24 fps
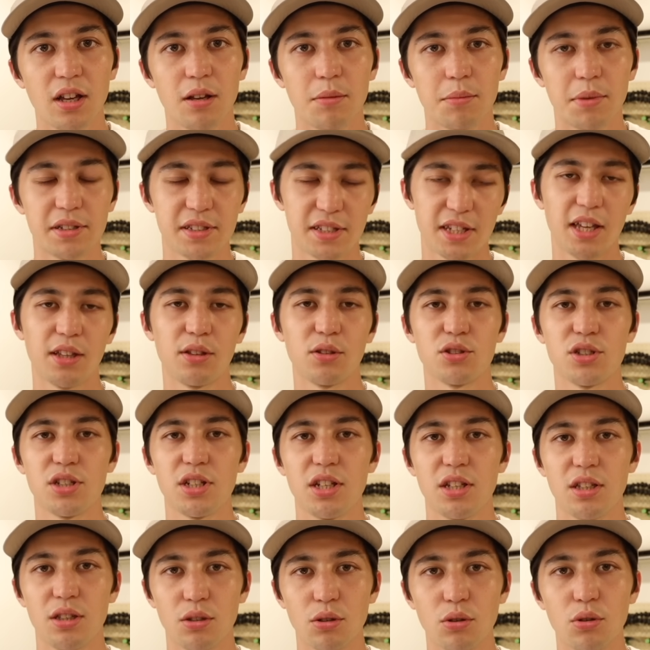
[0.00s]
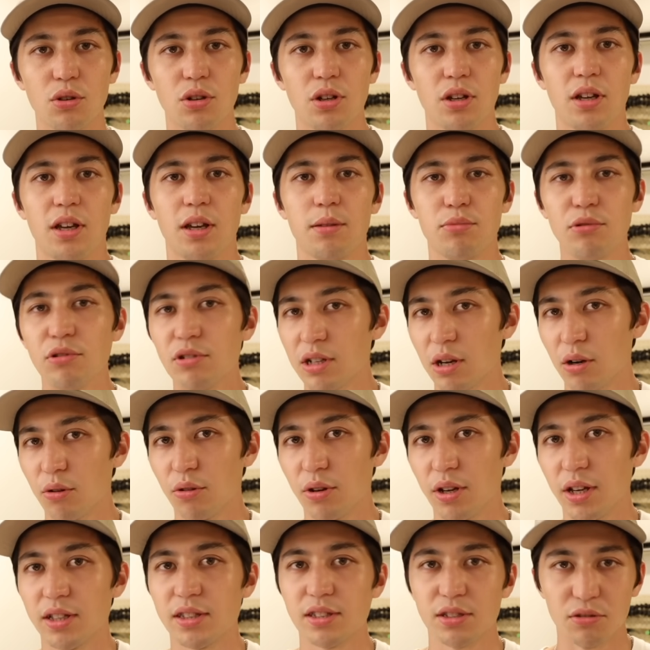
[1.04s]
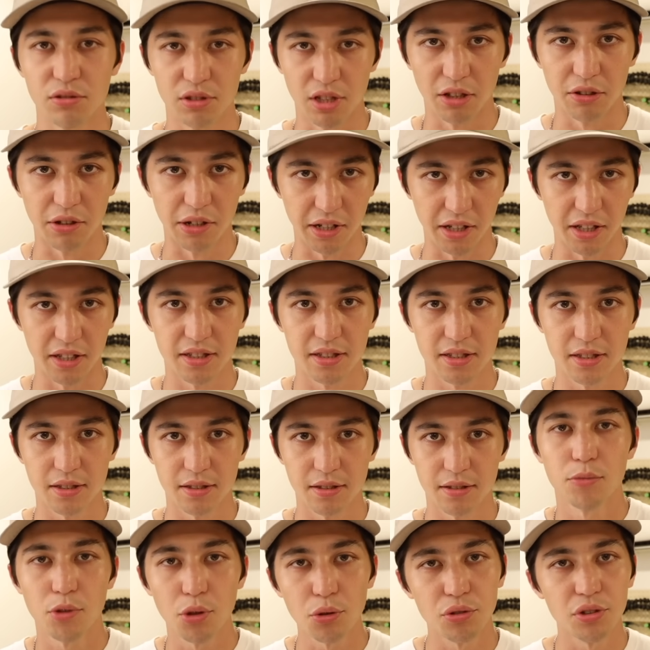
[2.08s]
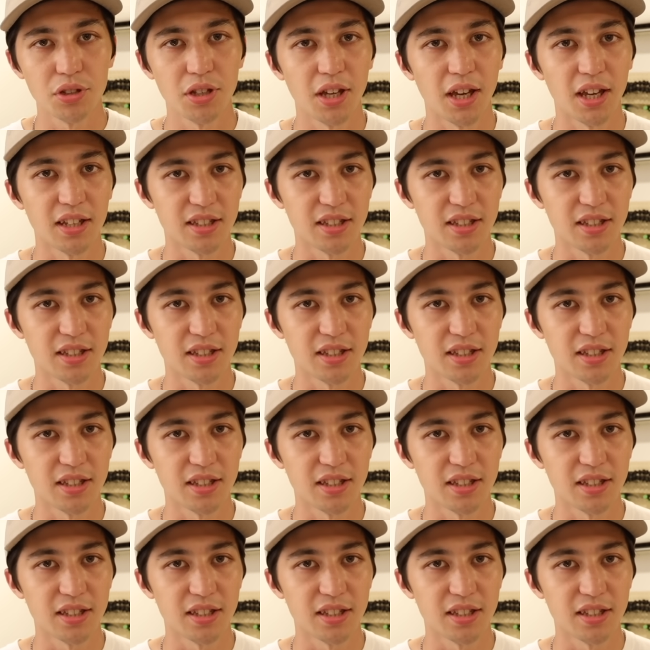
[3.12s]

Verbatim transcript: まあ、スケートシーンの文化を作っていくわけです特に